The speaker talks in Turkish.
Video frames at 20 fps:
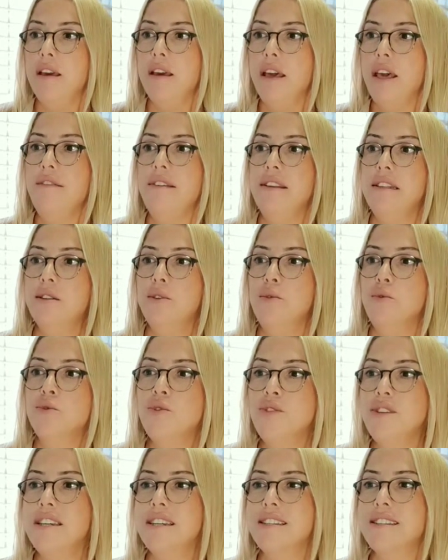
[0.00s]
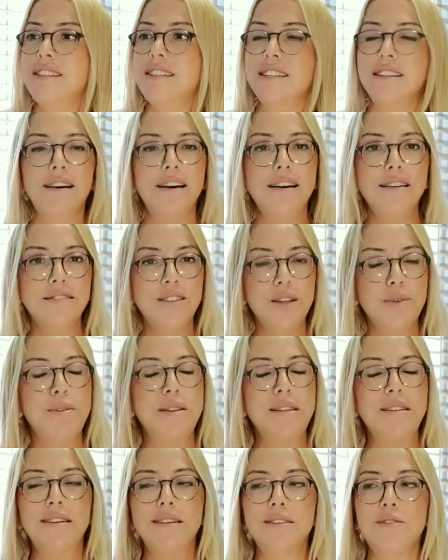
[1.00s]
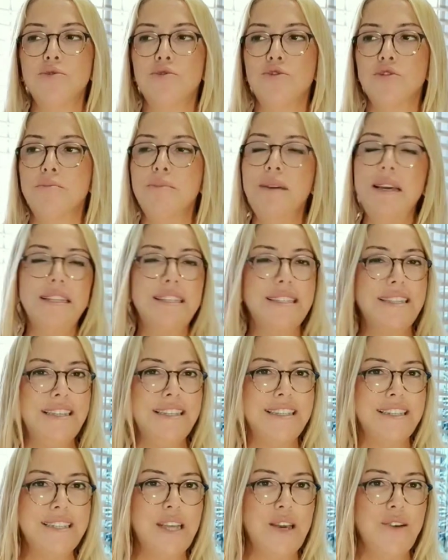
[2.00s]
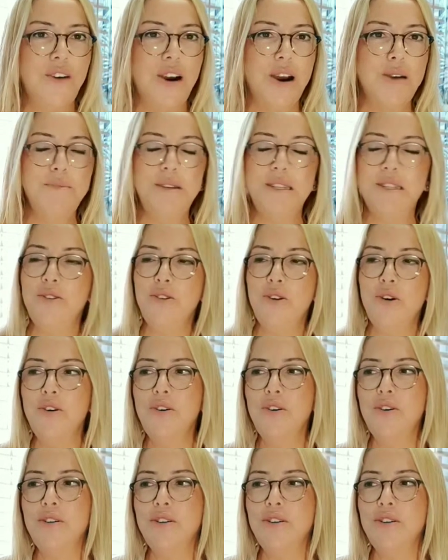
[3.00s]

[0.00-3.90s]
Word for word: Evet onun yanı sıra tabii ki tutulma etkileri devam ediyor.